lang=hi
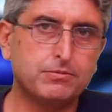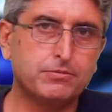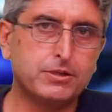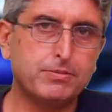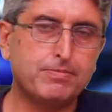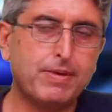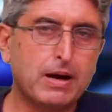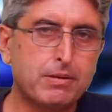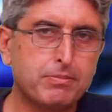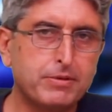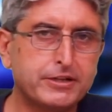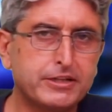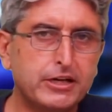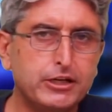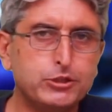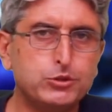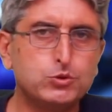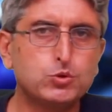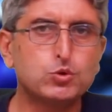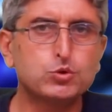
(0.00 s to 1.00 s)

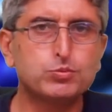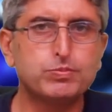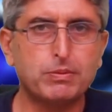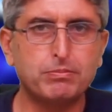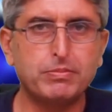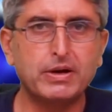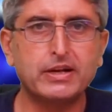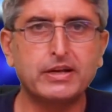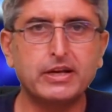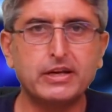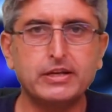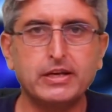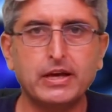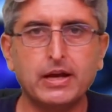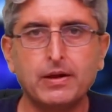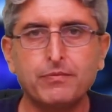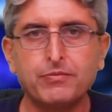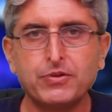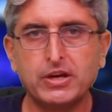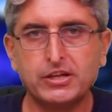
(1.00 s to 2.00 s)
डिपार्टमेंटल इश्यूज़ पर बल्कि
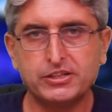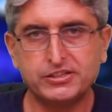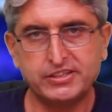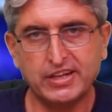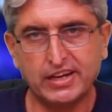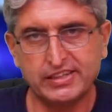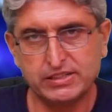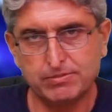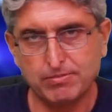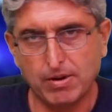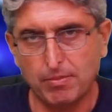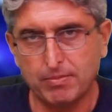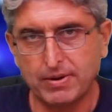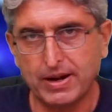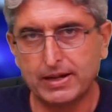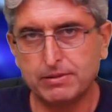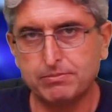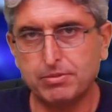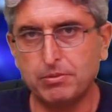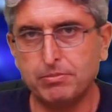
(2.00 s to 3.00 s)
ये सियासी
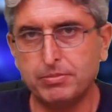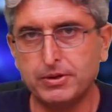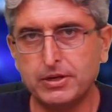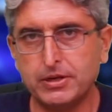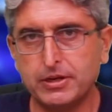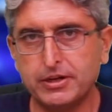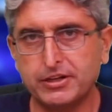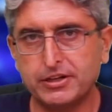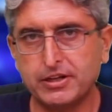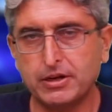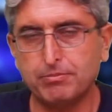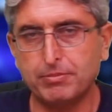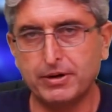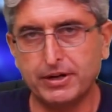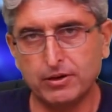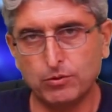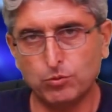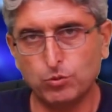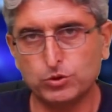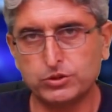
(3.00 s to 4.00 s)
मामला पर भी इनके
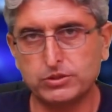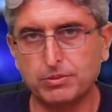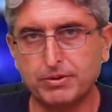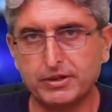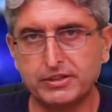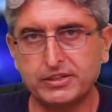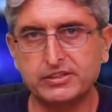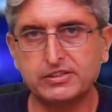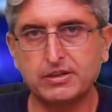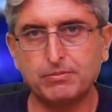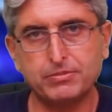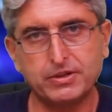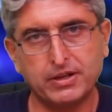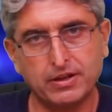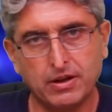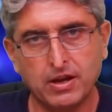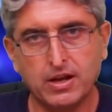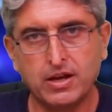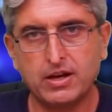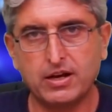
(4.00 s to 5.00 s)
बड़े वो ज़बरदस्त अपने
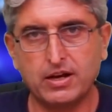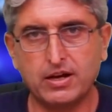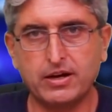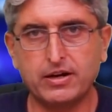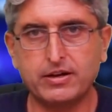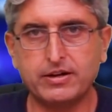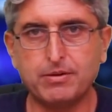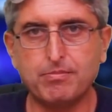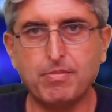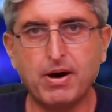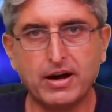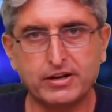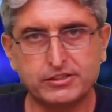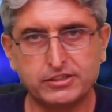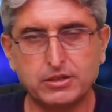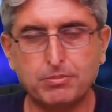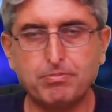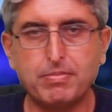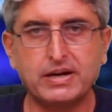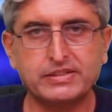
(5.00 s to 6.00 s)
रिमार्क
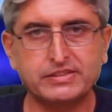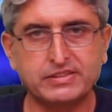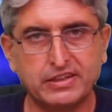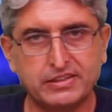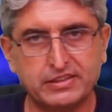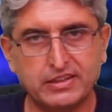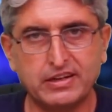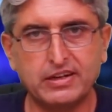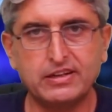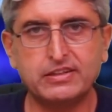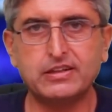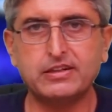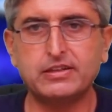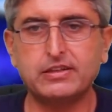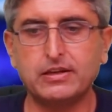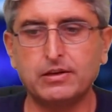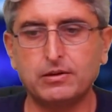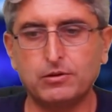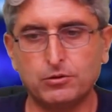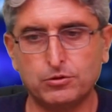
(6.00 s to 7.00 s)
से पास करते रहते
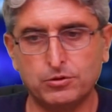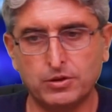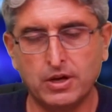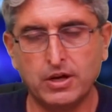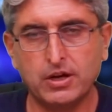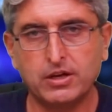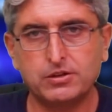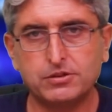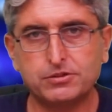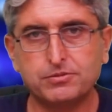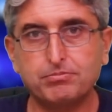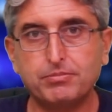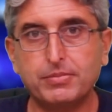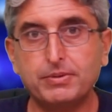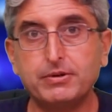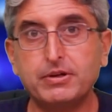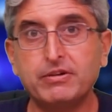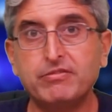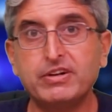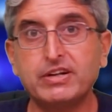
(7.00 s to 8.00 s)
थे और
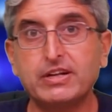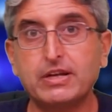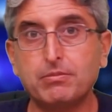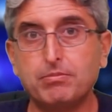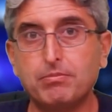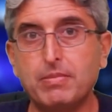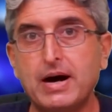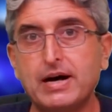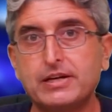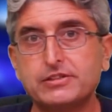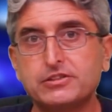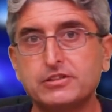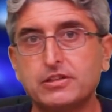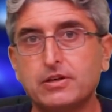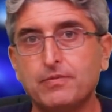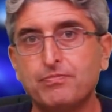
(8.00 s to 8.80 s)
इवन के बाद